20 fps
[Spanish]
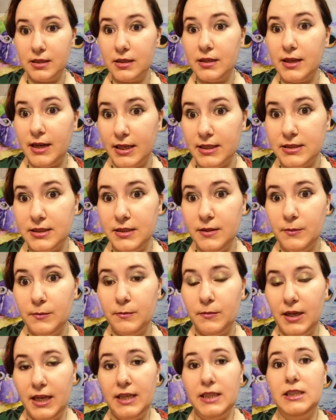casi
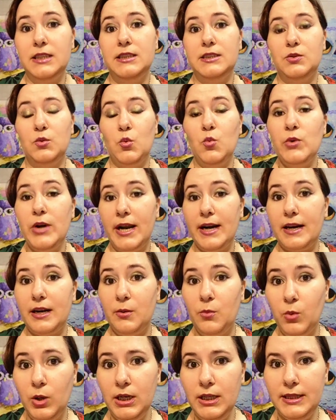es una
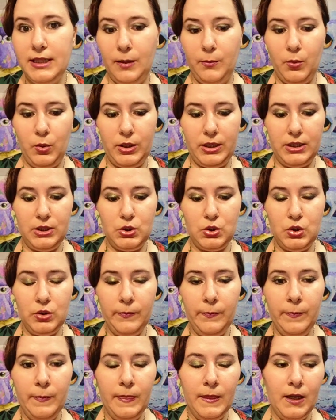revuelta porque
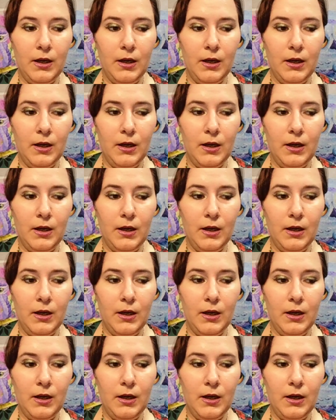son